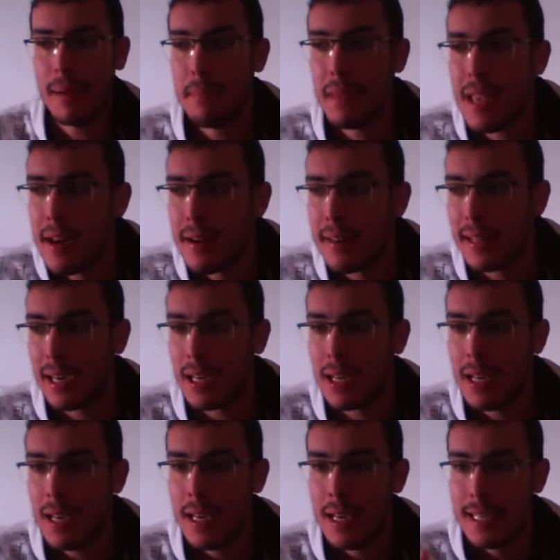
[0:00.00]

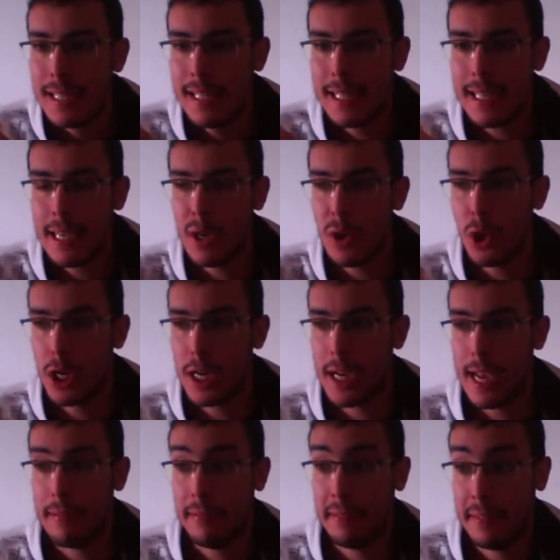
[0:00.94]
mierda, sino
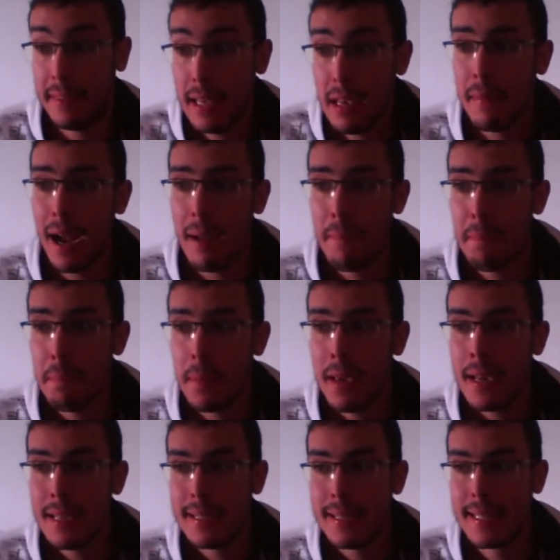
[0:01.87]
que encima
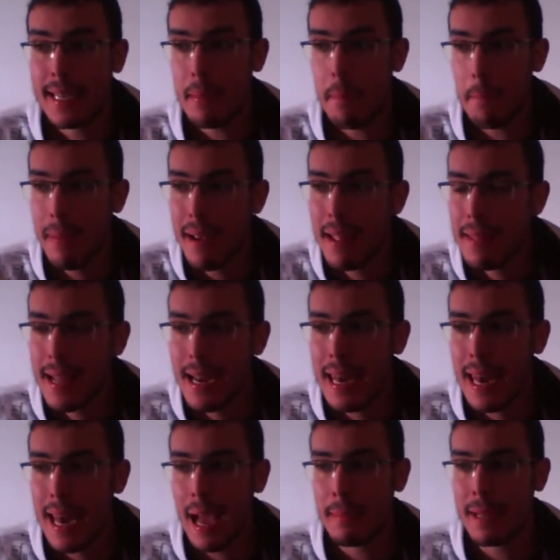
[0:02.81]
se
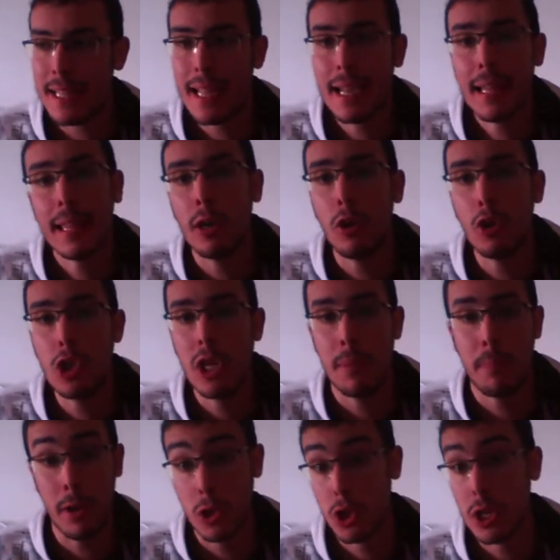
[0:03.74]
inventan la mitad de
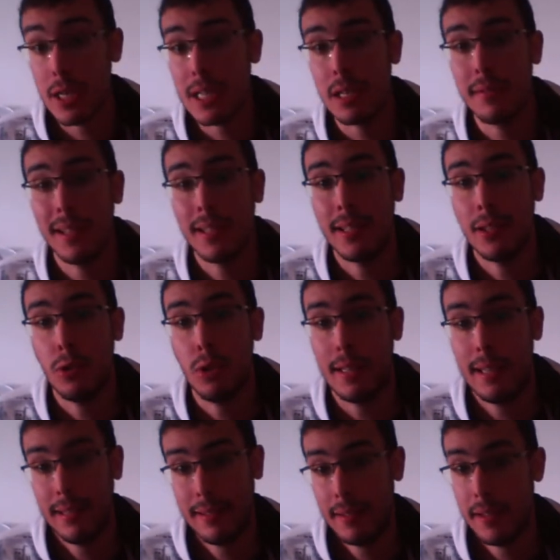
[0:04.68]
cosas, pero esto ya se va haciendo
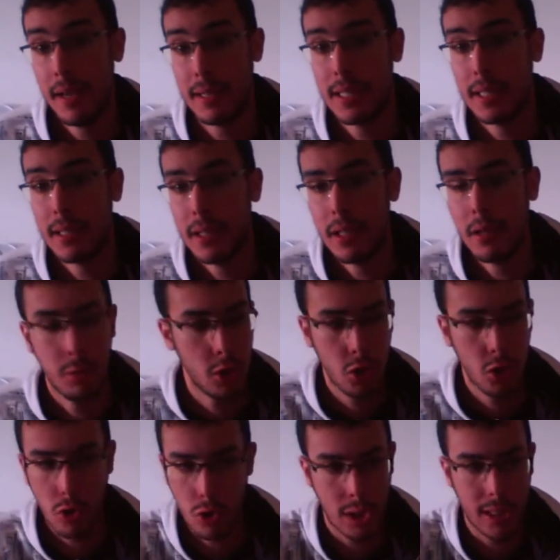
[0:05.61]
desde hace ya bastante tiempo,
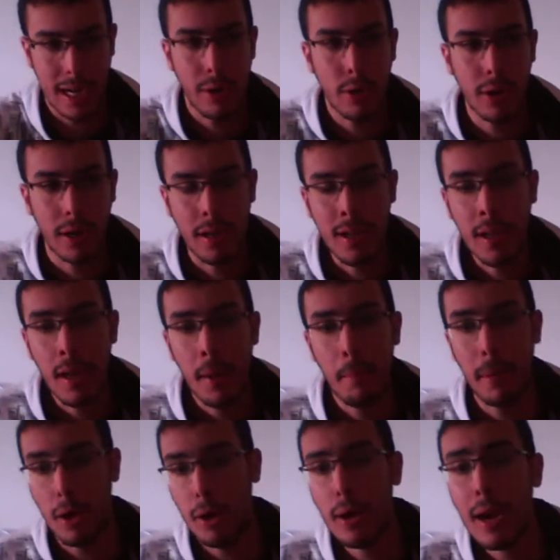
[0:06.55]
esto no es de ahora,
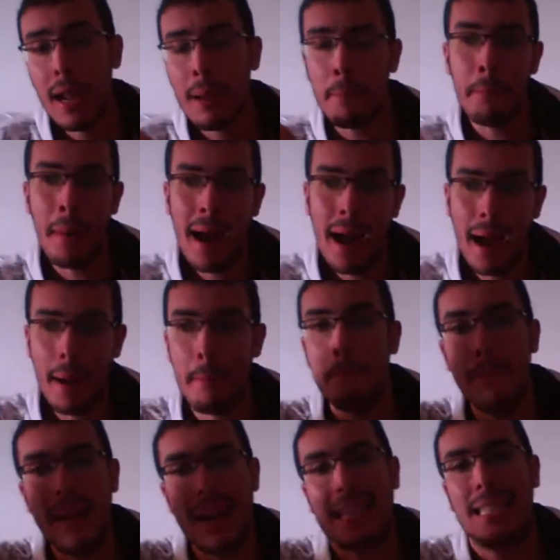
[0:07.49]
pero ahora va
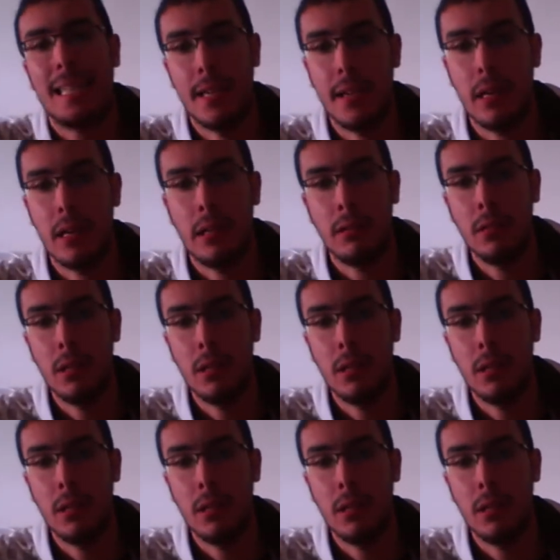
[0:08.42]
más allá,